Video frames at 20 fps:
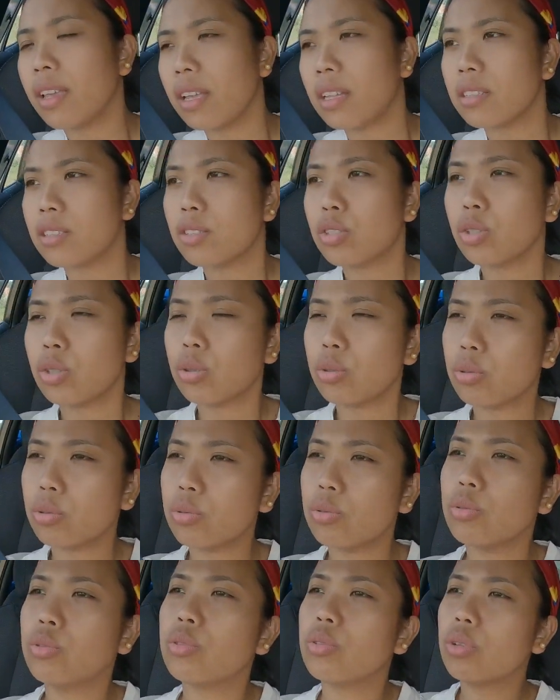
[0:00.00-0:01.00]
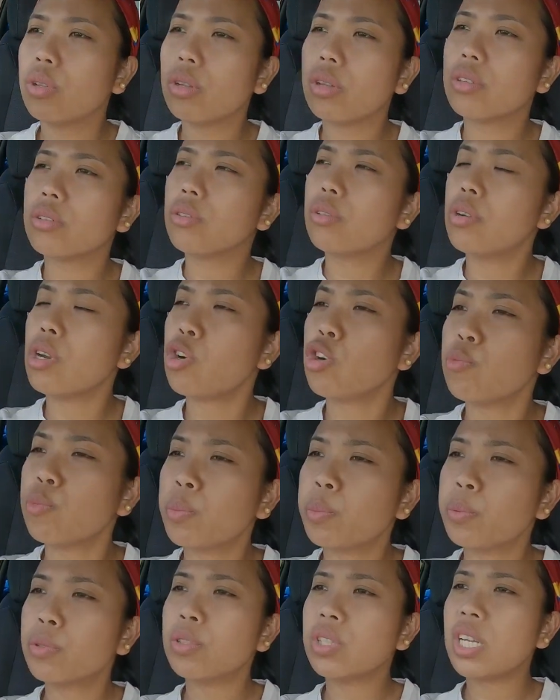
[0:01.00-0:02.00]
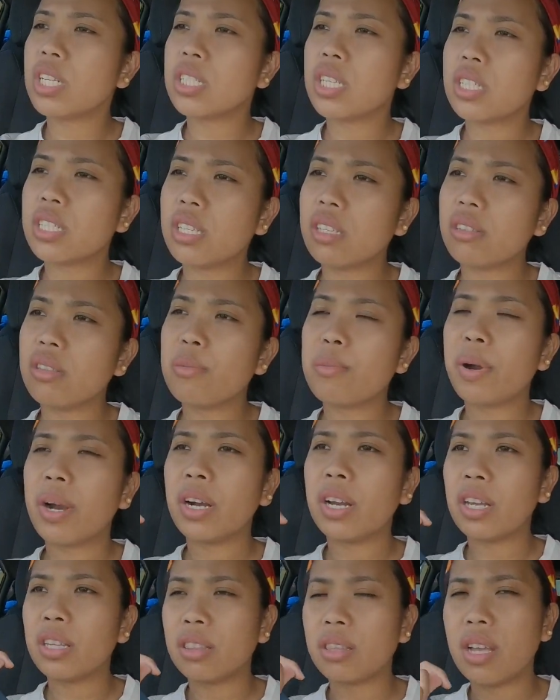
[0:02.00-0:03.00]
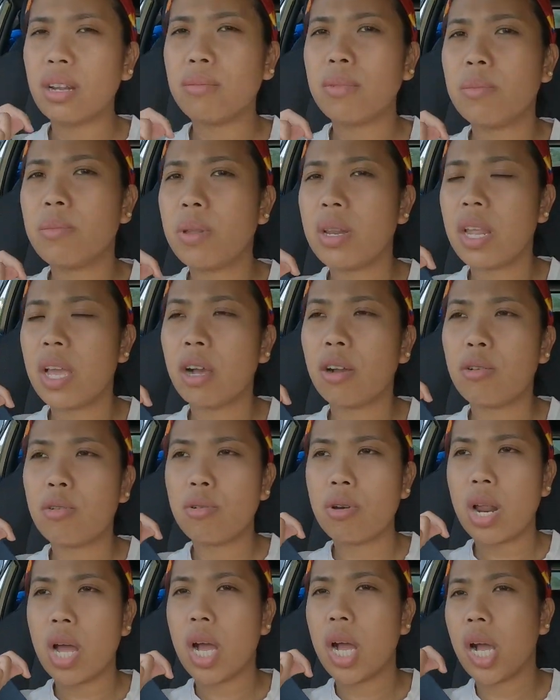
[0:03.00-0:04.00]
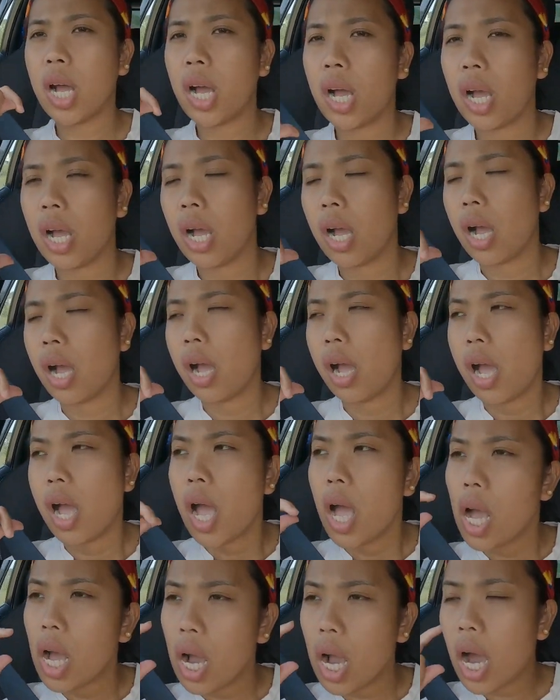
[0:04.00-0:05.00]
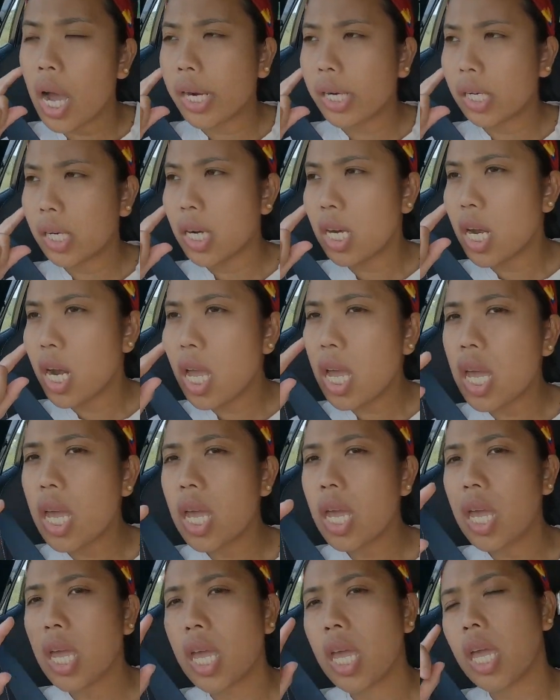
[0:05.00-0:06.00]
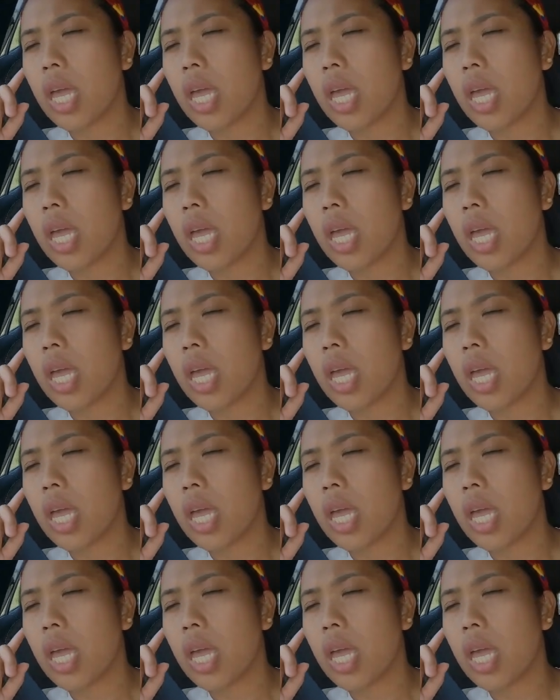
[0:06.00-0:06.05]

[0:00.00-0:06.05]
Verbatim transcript: Ayan, so, doon ako pupunta sa city market dahil bibili ako ng karne.